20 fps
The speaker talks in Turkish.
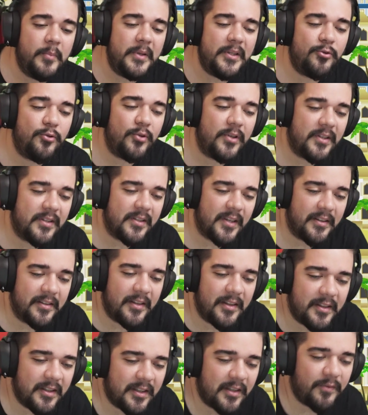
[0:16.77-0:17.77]
Bir sürü
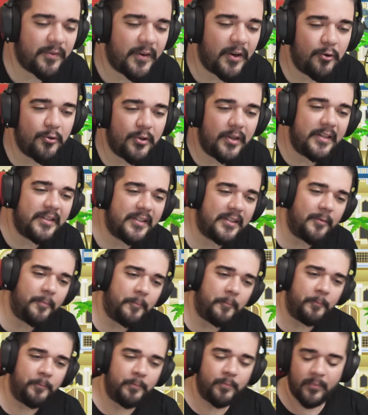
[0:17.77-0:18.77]
insan dedi ki
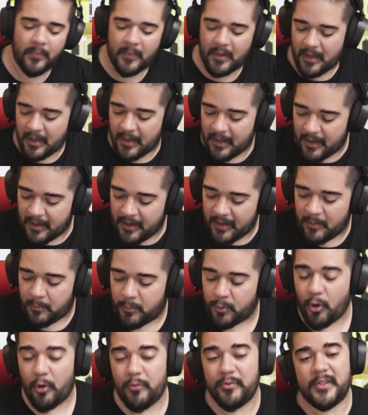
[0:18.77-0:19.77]
feodalizm
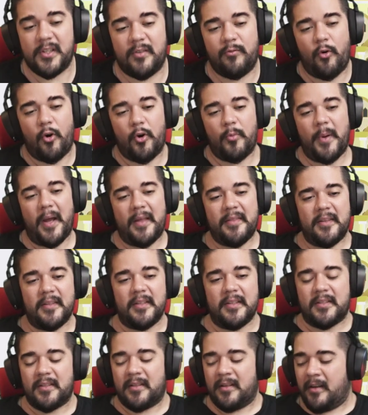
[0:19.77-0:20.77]
e, browser
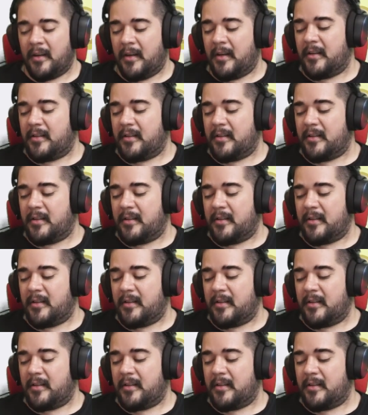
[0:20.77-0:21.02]
bandidir.